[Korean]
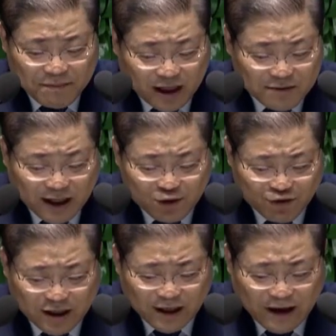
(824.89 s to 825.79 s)
마지막
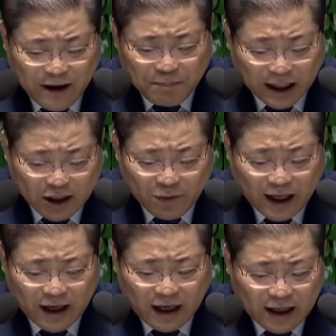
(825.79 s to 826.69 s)
순간에
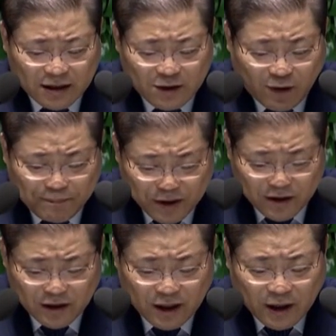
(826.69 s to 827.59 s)
바다와 하늘과
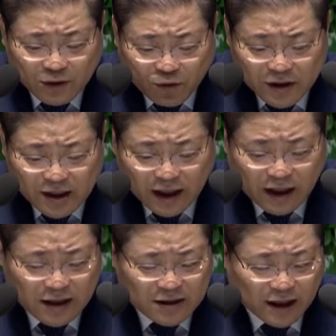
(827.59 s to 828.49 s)
별 또는
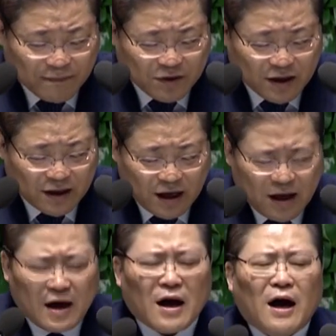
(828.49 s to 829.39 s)
사랑하는 사람들을
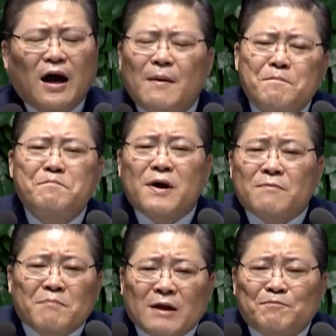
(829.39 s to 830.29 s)
한
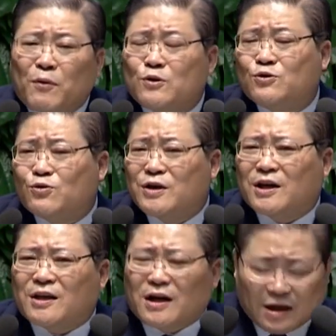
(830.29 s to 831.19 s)
번만 볼 수
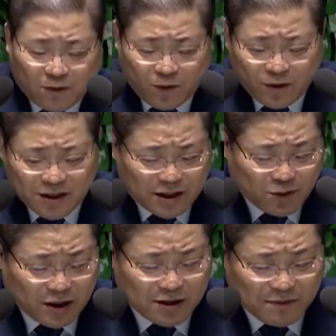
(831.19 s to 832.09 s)
있게 달라고
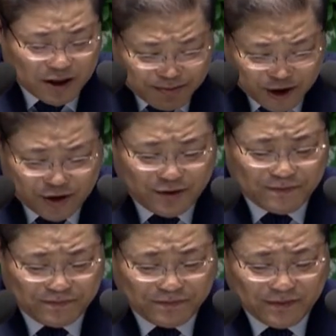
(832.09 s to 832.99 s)
기도하지 마십시오.
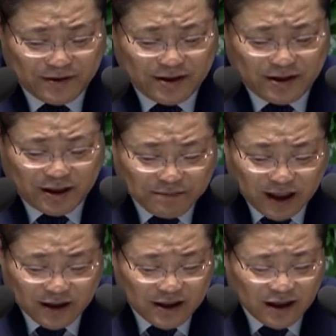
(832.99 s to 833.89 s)
지금
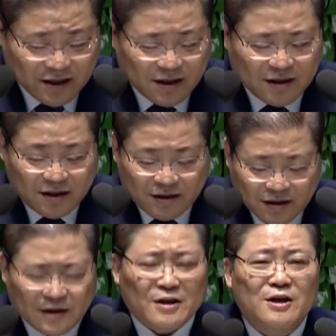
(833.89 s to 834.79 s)
당장
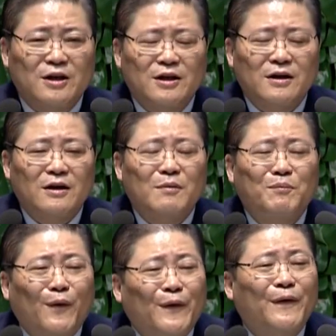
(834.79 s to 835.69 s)
그들을
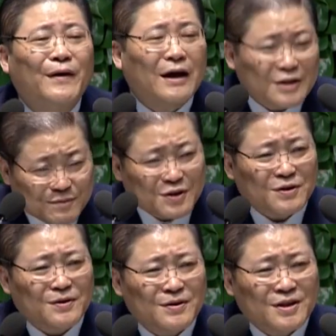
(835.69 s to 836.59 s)
보러
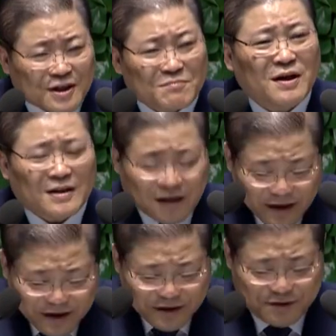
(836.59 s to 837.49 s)
가십시오. 지금
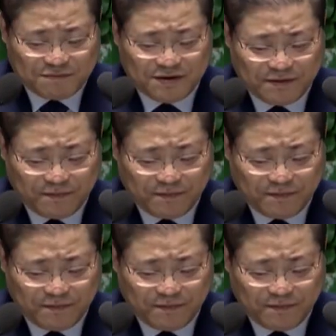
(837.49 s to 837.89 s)
만나라는 것입니다.